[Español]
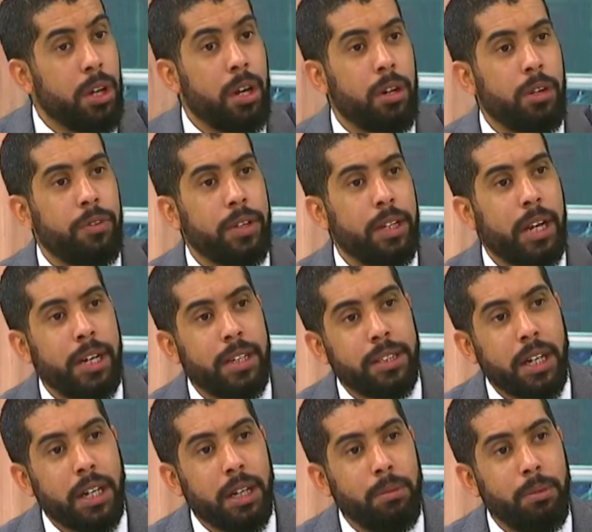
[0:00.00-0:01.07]
los fiscales
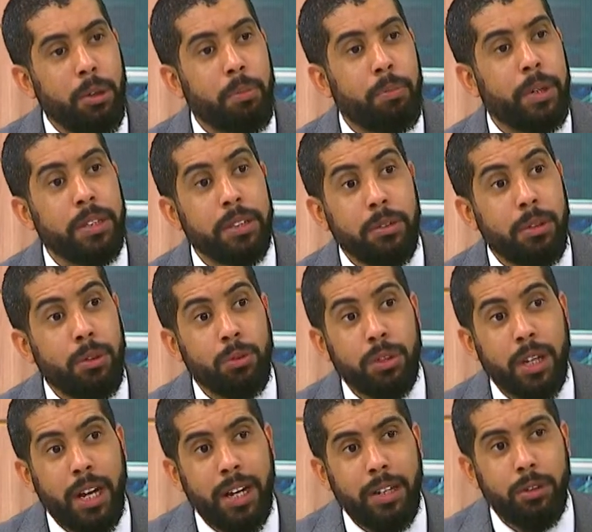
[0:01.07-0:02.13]
adscriptos perciben un salario